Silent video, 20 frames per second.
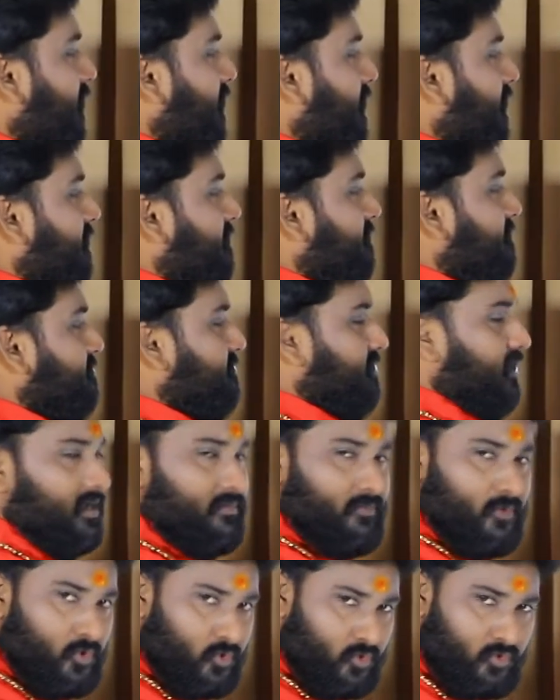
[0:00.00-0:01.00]
గల
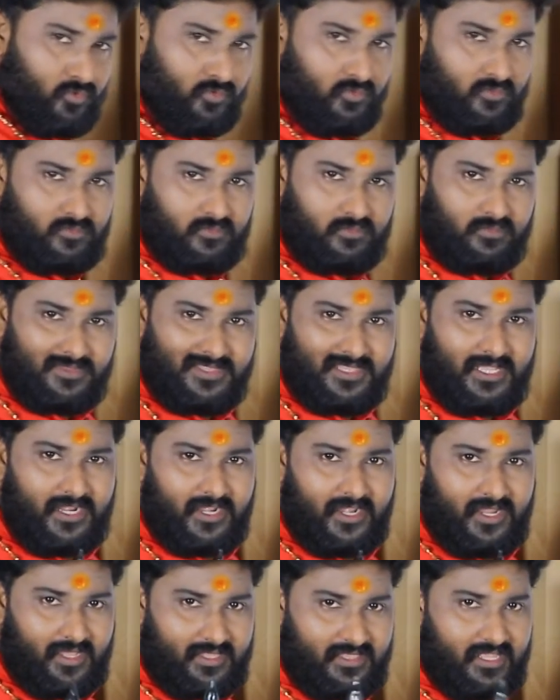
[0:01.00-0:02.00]
స్థలమును
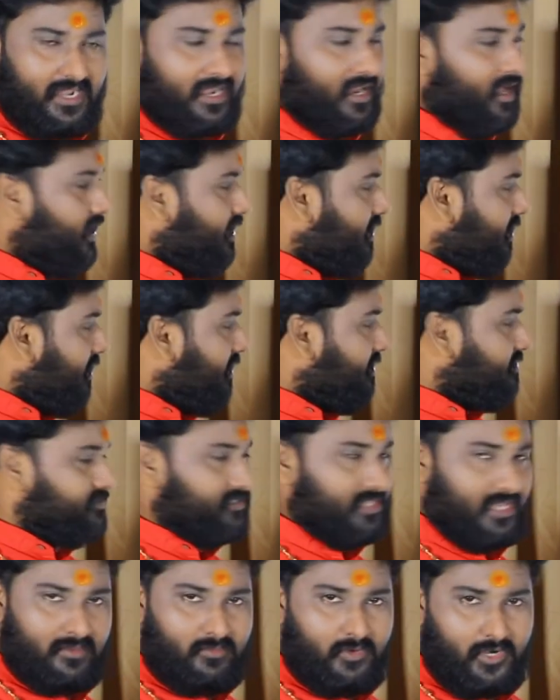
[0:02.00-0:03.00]
దండ దండాకార
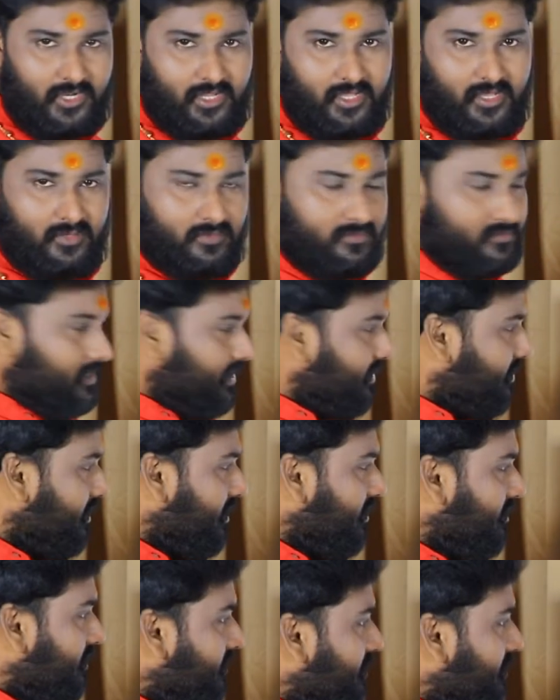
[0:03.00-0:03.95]
స్థలము అంటారు లేదా